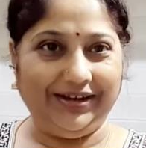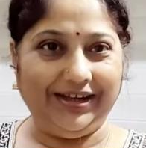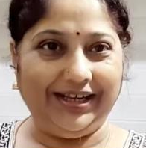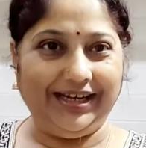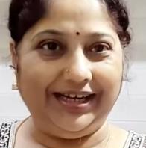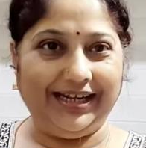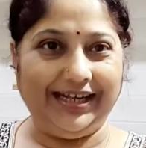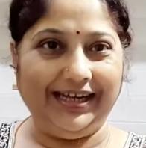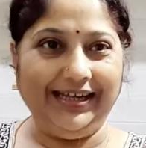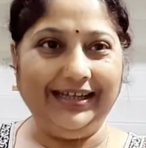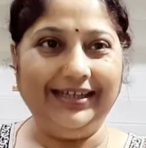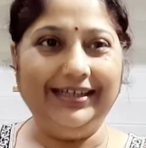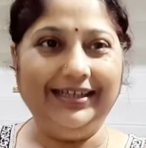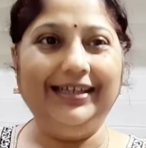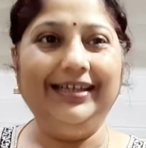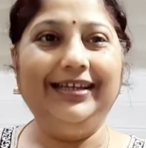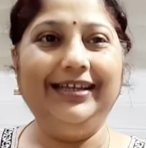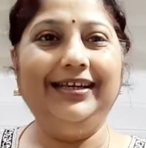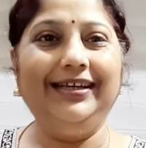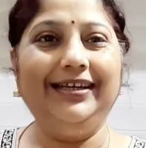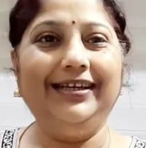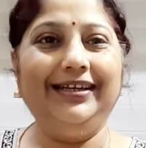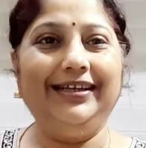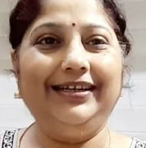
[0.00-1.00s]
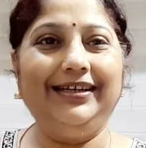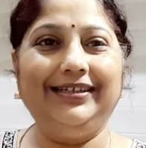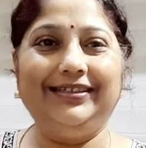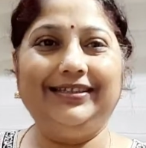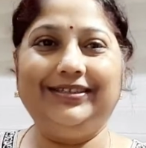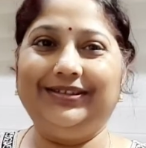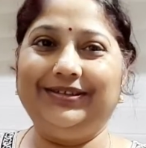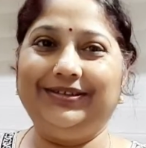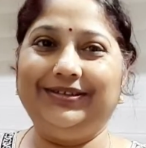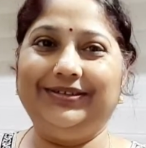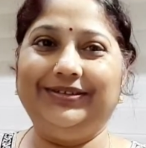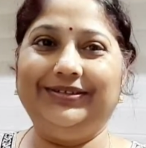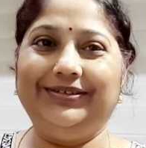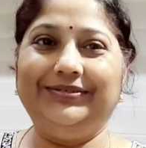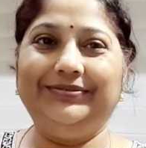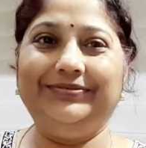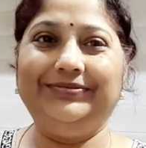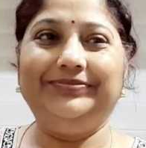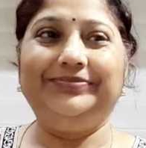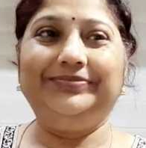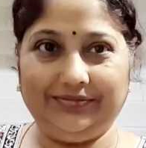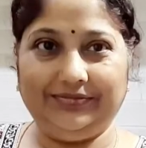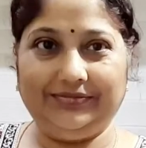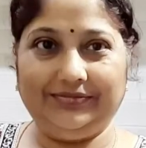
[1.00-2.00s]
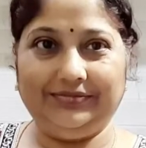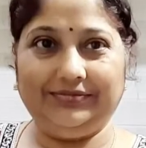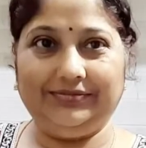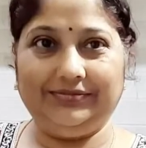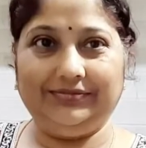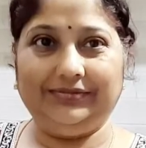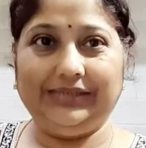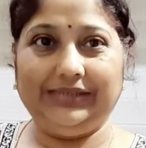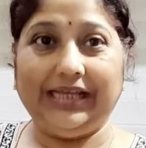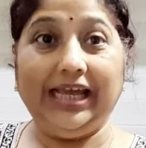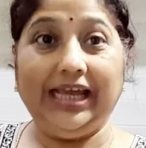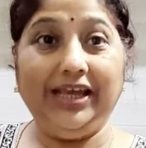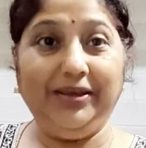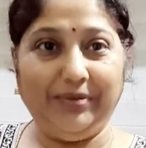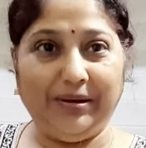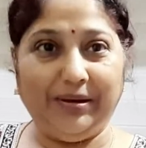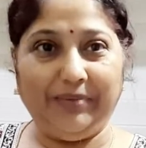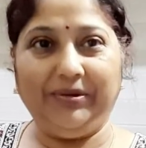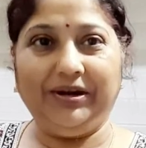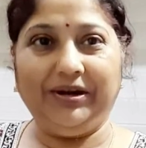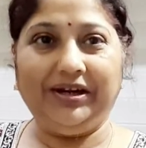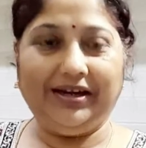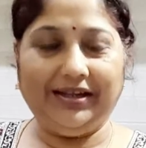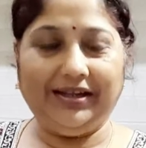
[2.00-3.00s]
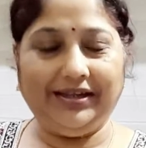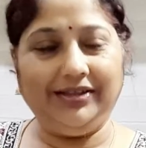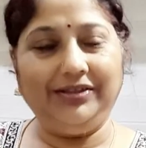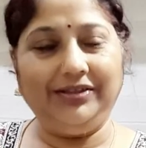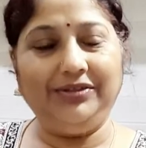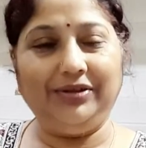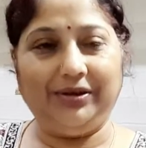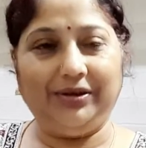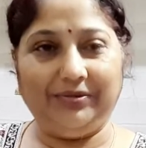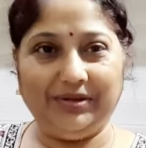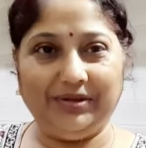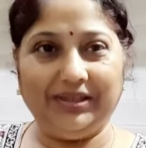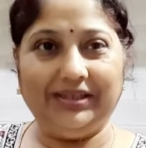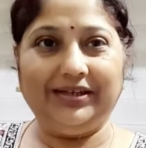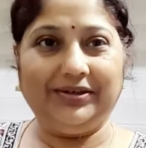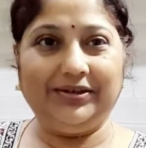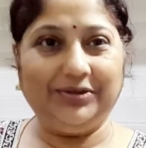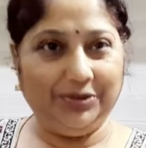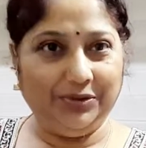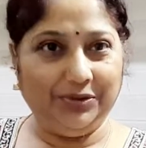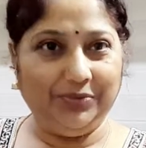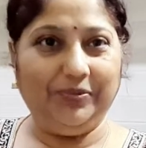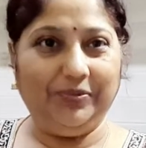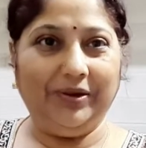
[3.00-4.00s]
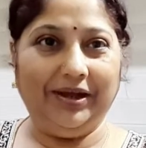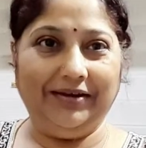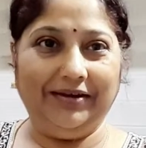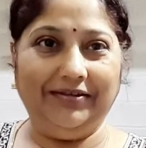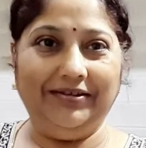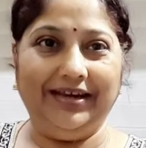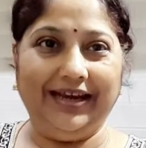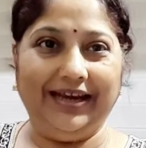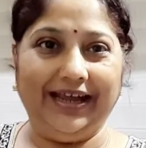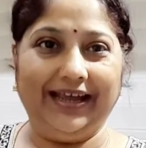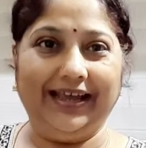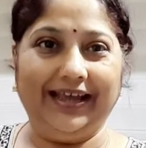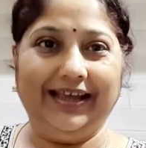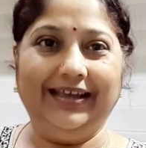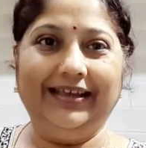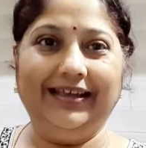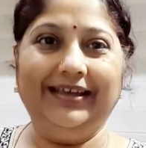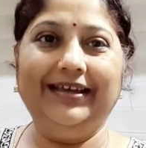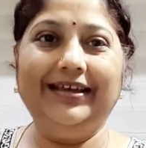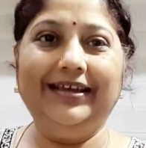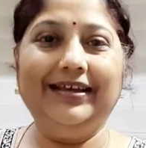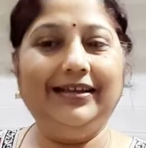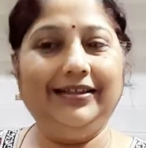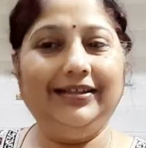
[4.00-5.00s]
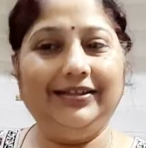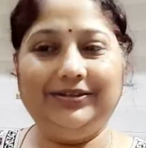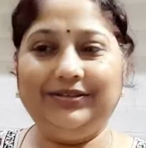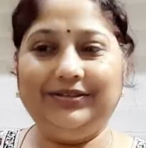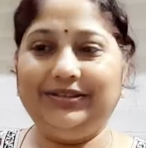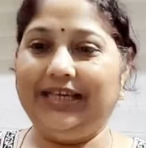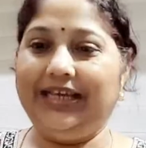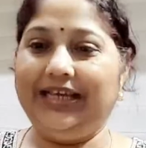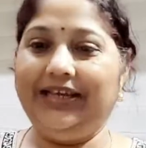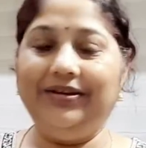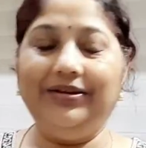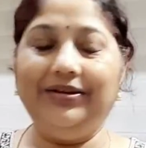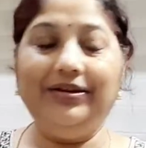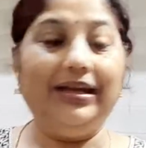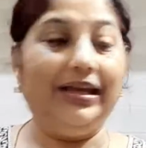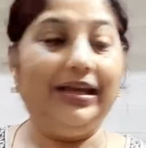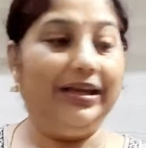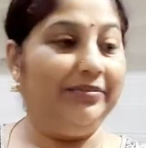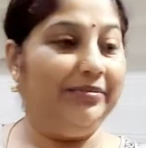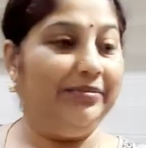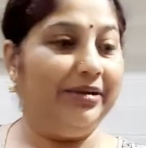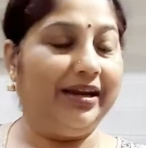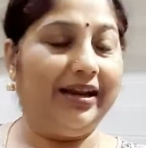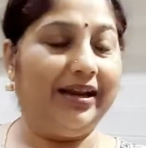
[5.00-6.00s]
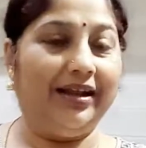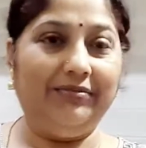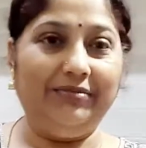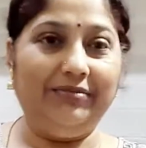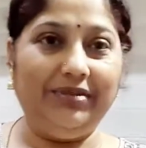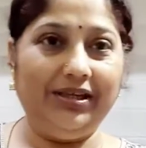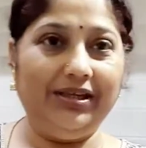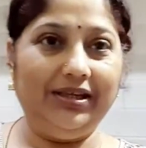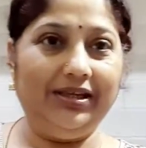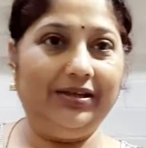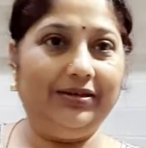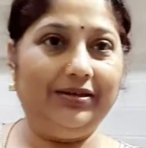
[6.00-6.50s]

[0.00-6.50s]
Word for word: হয় না তো এই ব্যাপারটা কিন্তু আমাদের খুব ভালোই লাগে তো যাই হোক এবারে আমি